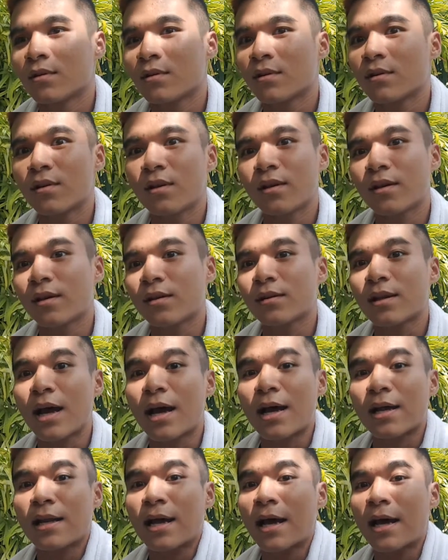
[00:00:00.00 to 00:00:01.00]
ก็เลยทา
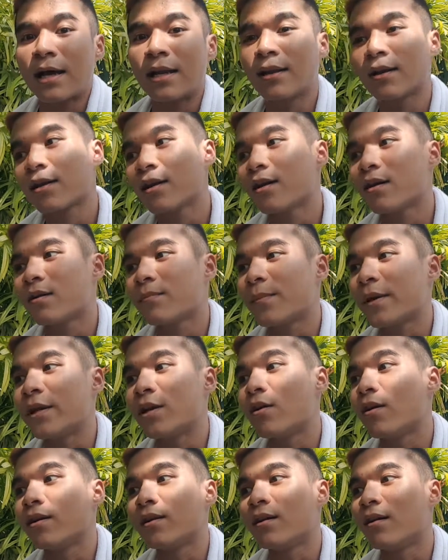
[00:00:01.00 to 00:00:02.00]
ทาแล้วก็ไปน
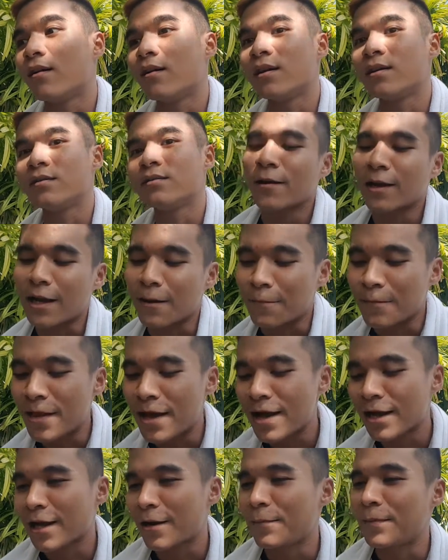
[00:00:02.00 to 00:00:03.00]
อนนอนกับหน้า
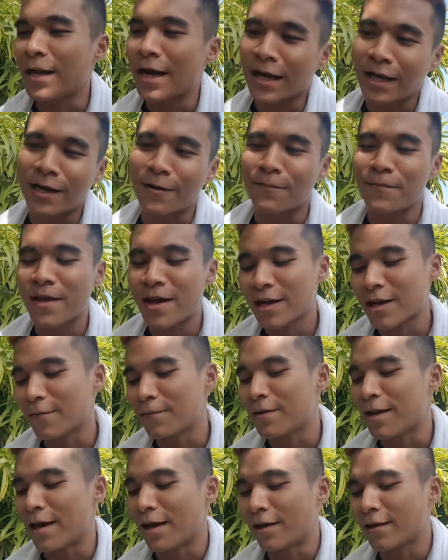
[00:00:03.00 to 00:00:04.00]
กับหลังกับหน้ากับ
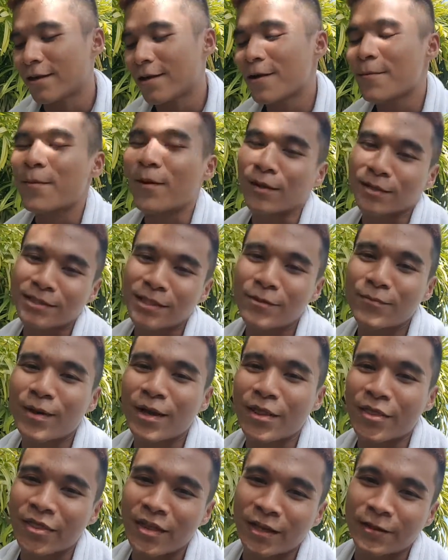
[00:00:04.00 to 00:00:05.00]
หลัง พอสิ้นวั
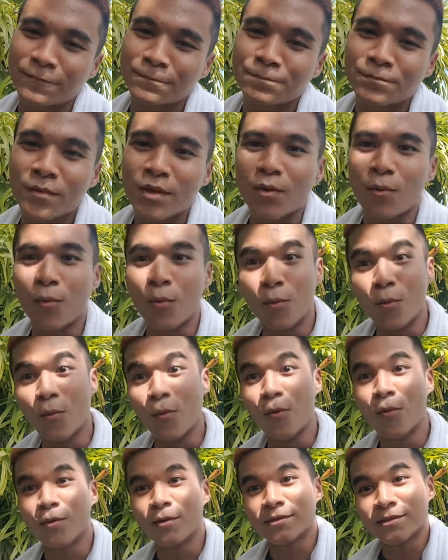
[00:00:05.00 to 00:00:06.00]
นเสร็จโห
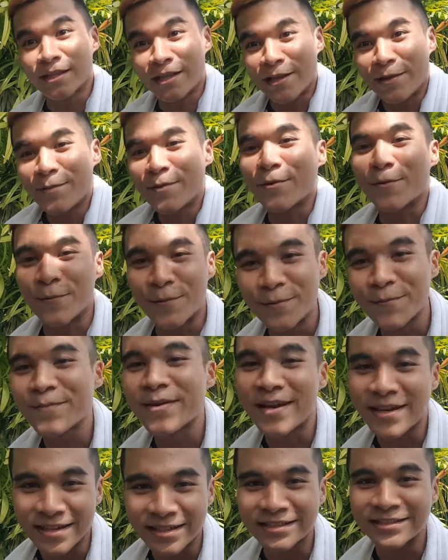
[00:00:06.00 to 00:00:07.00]
สีผิวมันเป
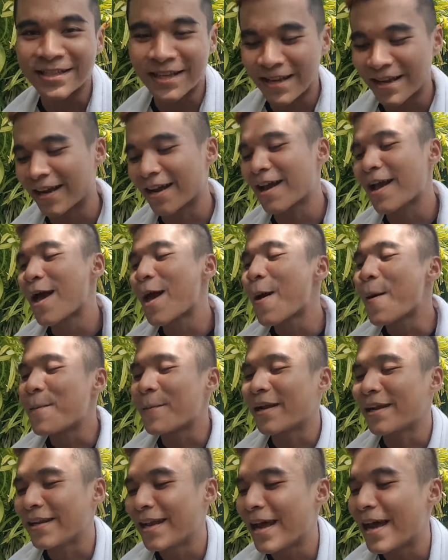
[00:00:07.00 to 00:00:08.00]
ลี่ยนจริง ๆ
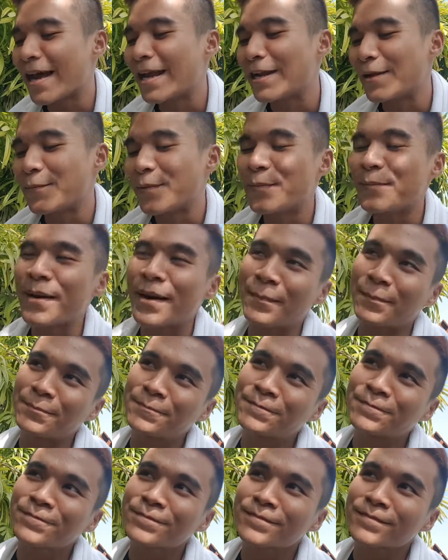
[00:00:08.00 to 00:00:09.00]
มันแทนแล้วมันแบบ
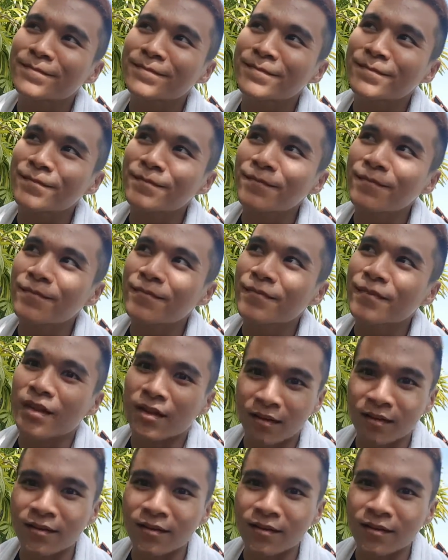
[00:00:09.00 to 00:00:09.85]
เอ